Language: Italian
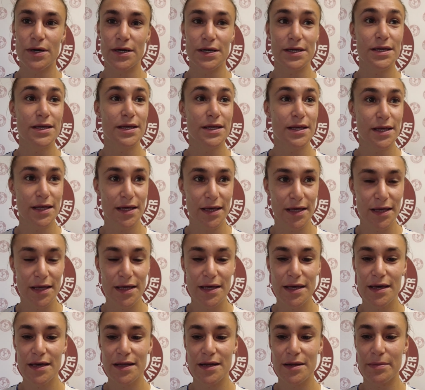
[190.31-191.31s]
anche
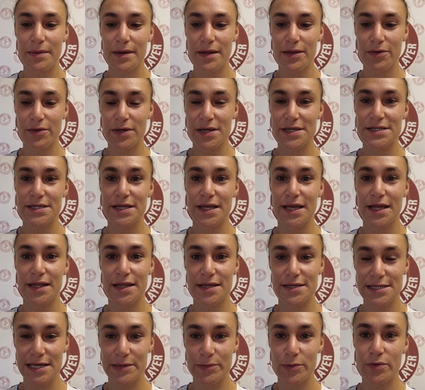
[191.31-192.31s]
ripeto la
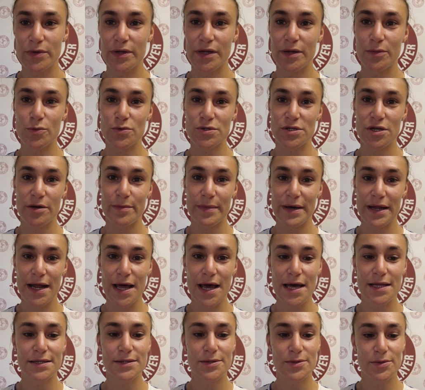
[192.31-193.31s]
sede, siamo qui nel Museo
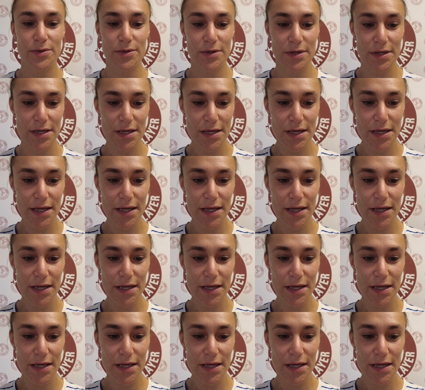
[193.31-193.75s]
Amaranto,